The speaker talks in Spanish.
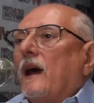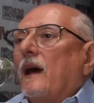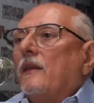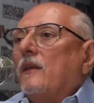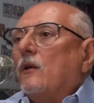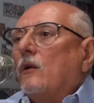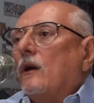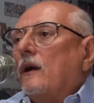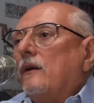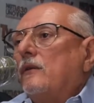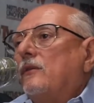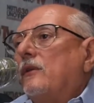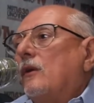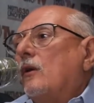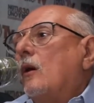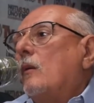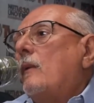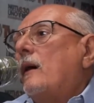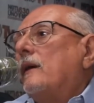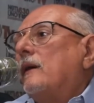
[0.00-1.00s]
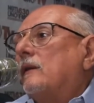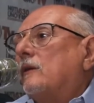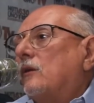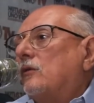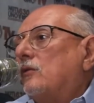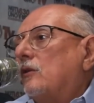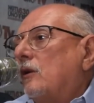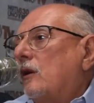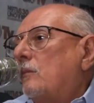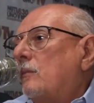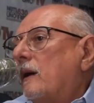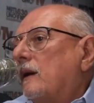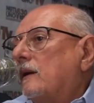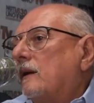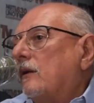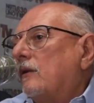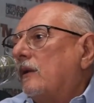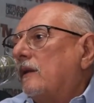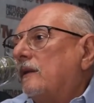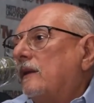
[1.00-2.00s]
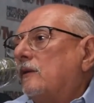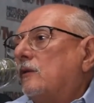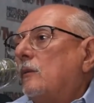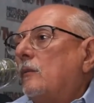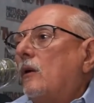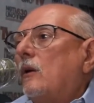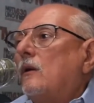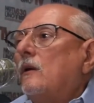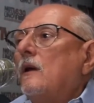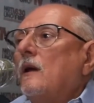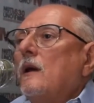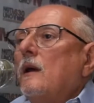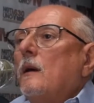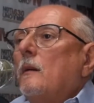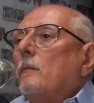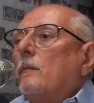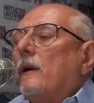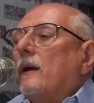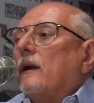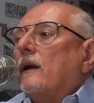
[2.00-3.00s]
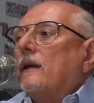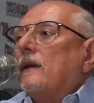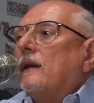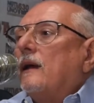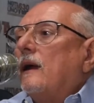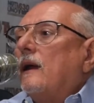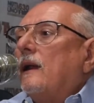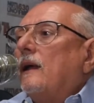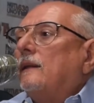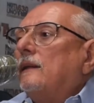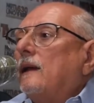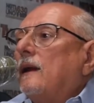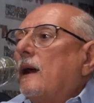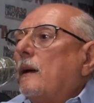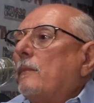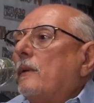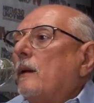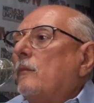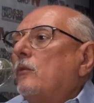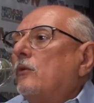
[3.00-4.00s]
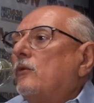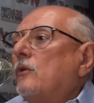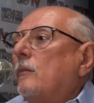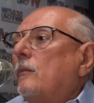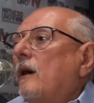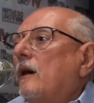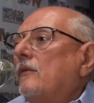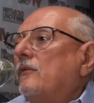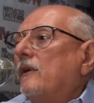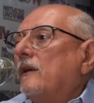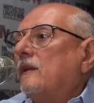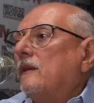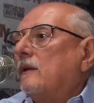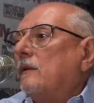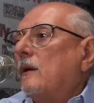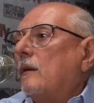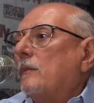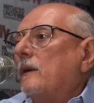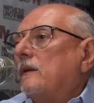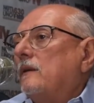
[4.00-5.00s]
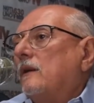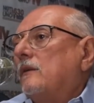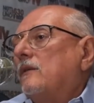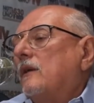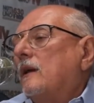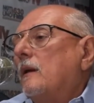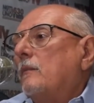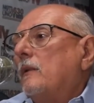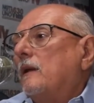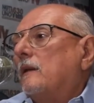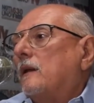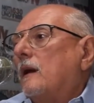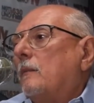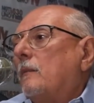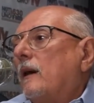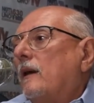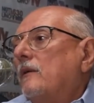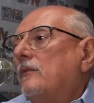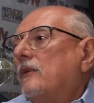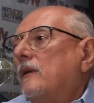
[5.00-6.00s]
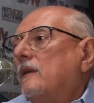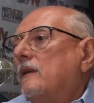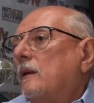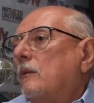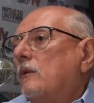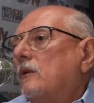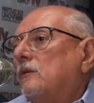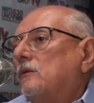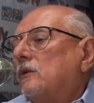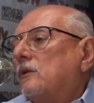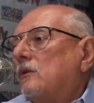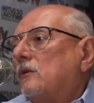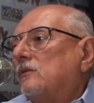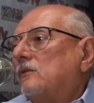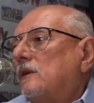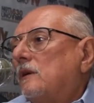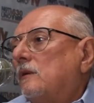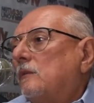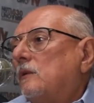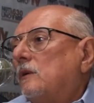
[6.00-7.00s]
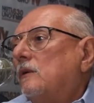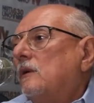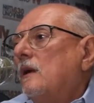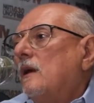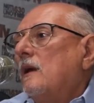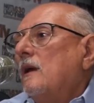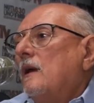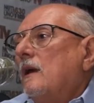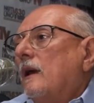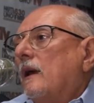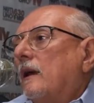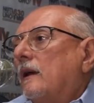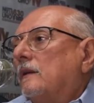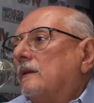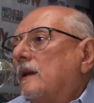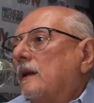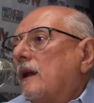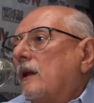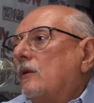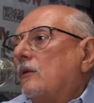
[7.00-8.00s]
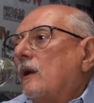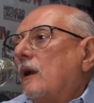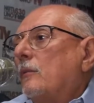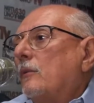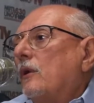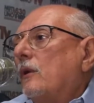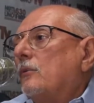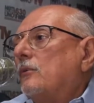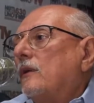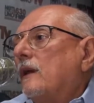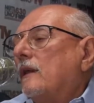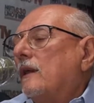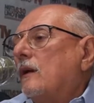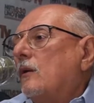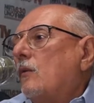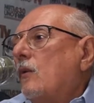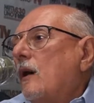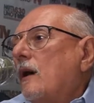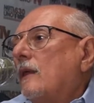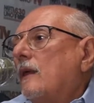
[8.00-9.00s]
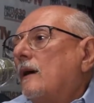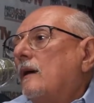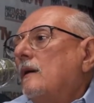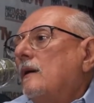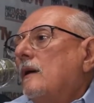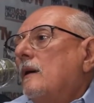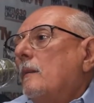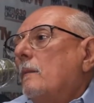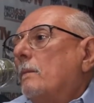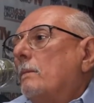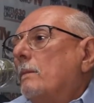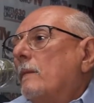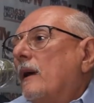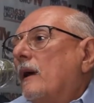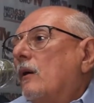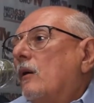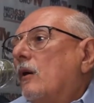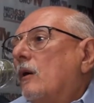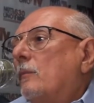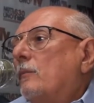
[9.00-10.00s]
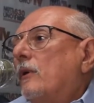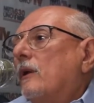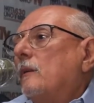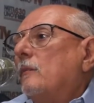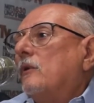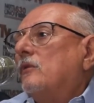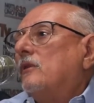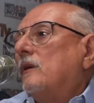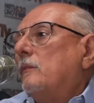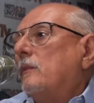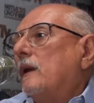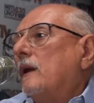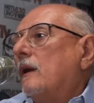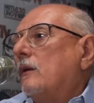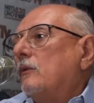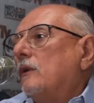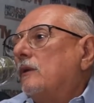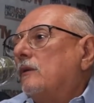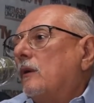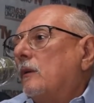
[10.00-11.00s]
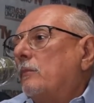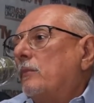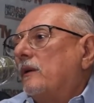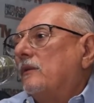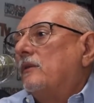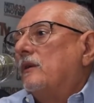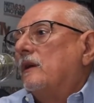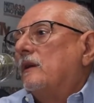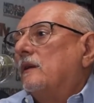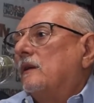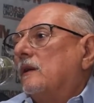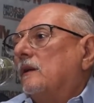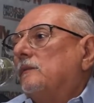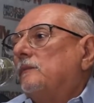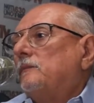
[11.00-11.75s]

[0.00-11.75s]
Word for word: adenocarcinoma y estos son los marcadores de tumor para guiar la terapia mucho más efectivamente. Así que mientras más efectivos nosotros somos en tener una biopsia adecuada, mejor podemos servir a nuestros pacientes. Le,